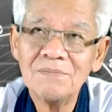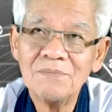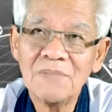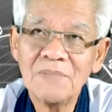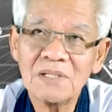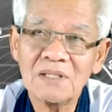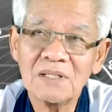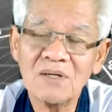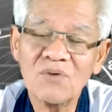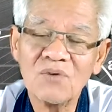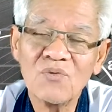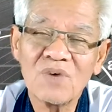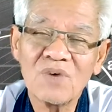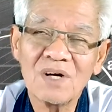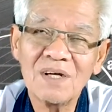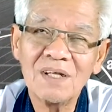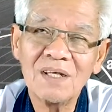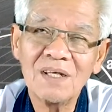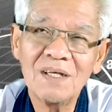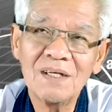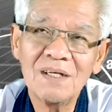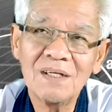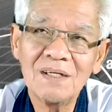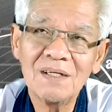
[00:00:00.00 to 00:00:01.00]
มาถึงวัน
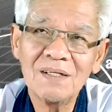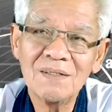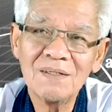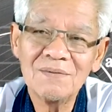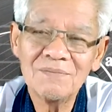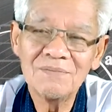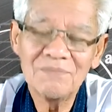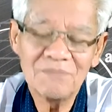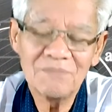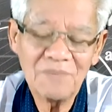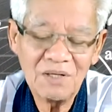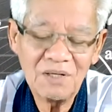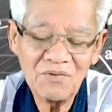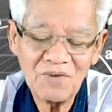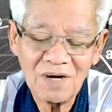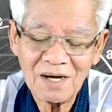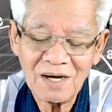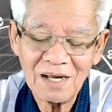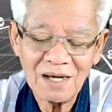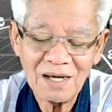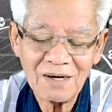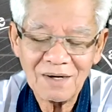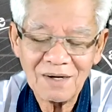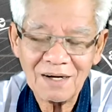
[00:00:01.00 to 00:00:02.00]
นี้ไม่ว่า
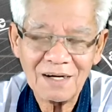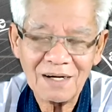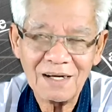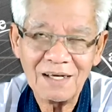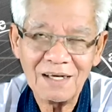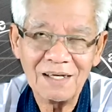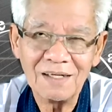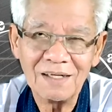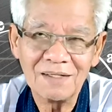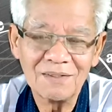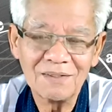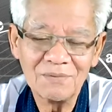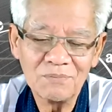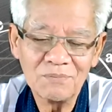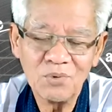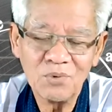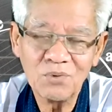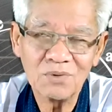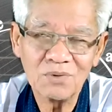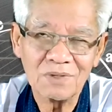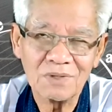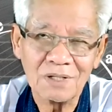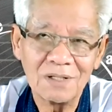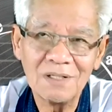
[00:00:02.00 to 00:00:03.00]
ใครก็ใครพู
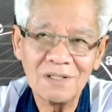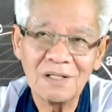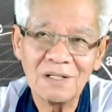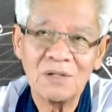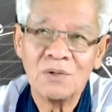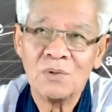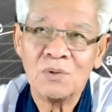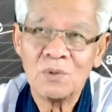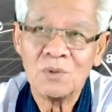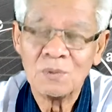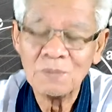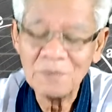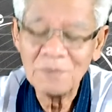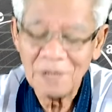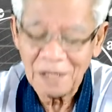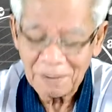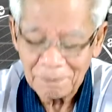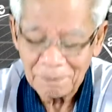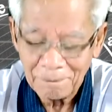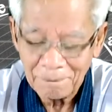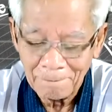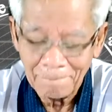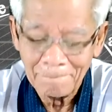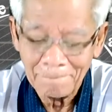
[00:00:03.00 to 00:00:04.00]
ดแต่เรื่องหลุม
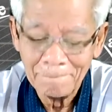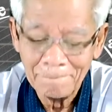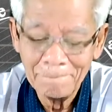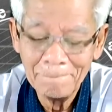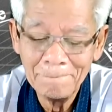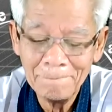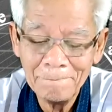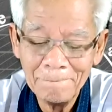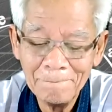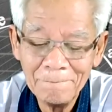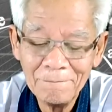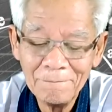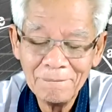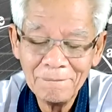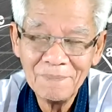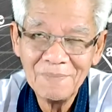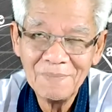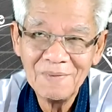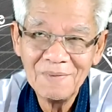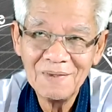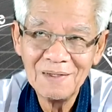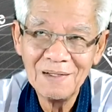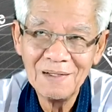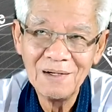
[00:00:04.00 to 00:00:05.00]

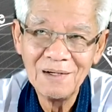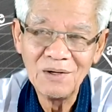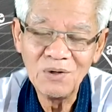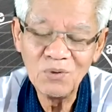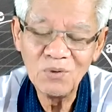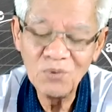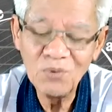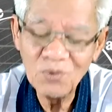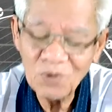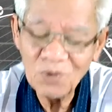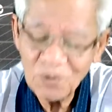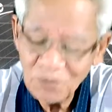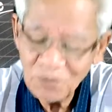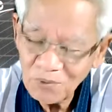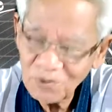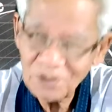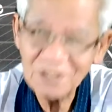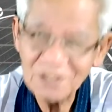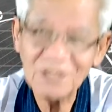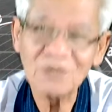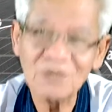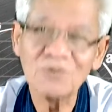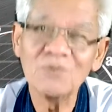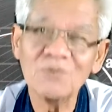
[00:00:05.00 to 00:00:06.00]
ดำลุงก็พูด
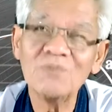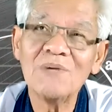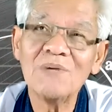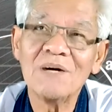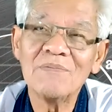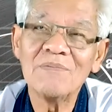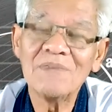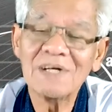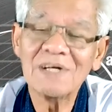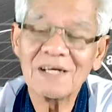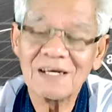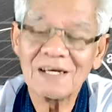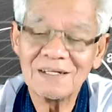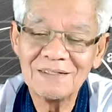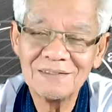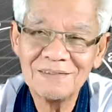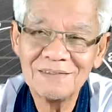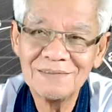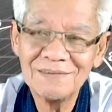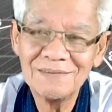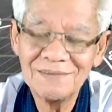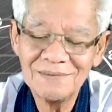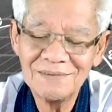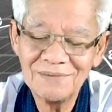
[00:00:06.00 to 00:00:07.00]
เรื่องหลุมดำเหมือนกัน
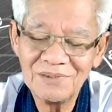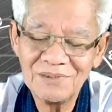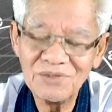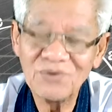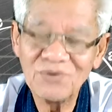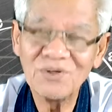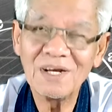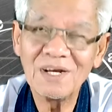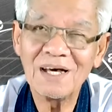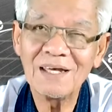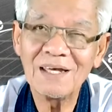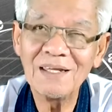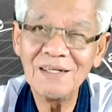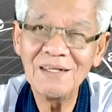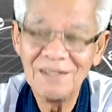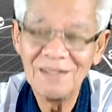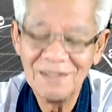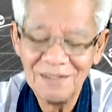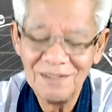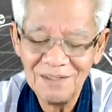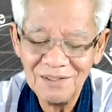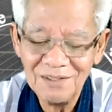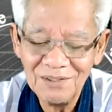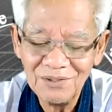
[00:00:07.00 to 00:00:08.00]
อยู่ไหน
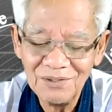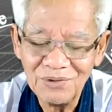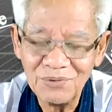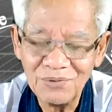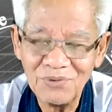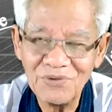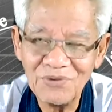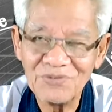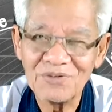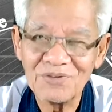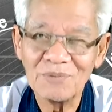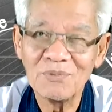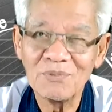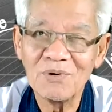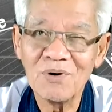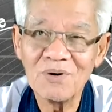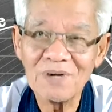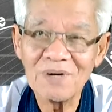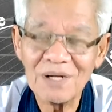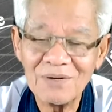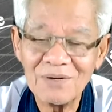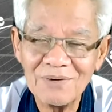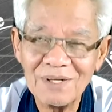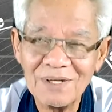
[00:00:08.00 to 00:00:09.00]
อยู่ในสมอง
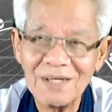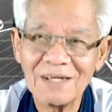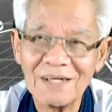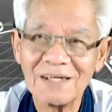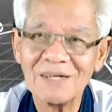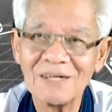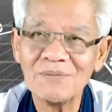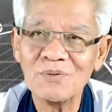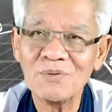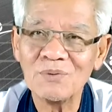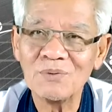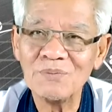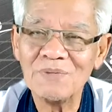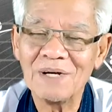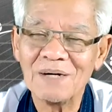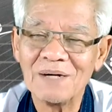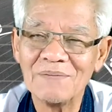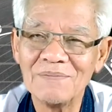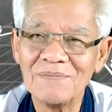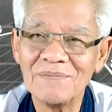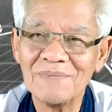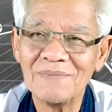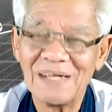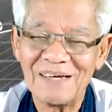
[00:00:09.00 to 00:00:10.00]
เรานั่นนะครับหลุม
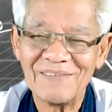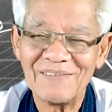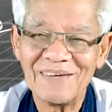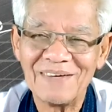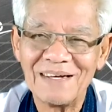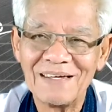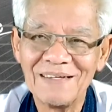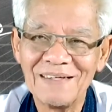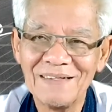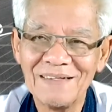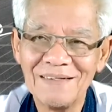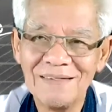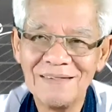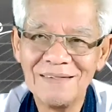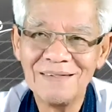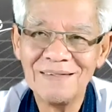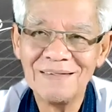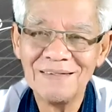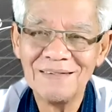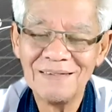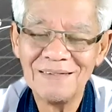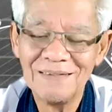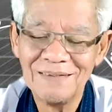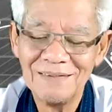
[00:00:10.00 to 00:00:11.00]
ดำใช่ไหม
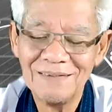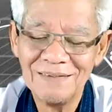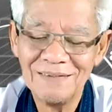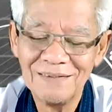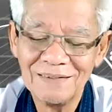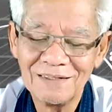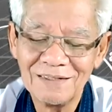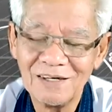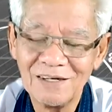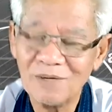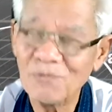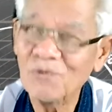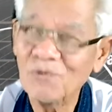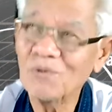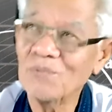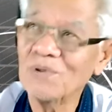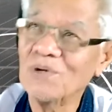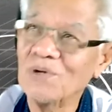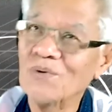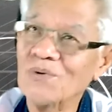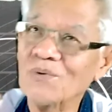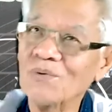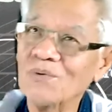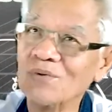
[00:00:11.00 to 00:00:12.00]
เขาพูดไป
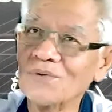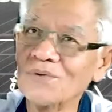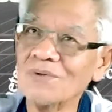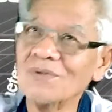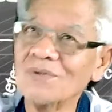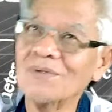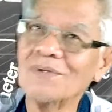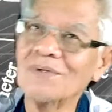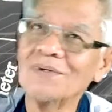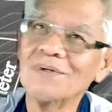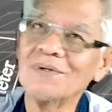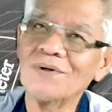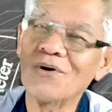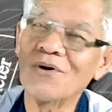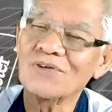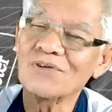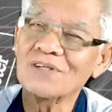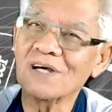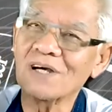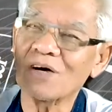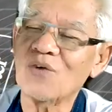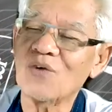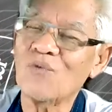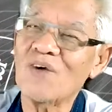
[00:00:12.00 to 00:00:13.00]
นู่น นอก
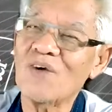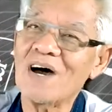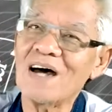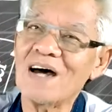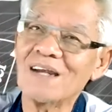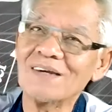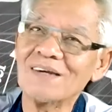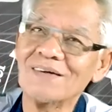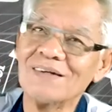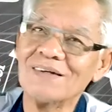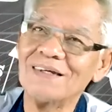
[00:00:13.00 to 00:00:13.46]
จักรวาล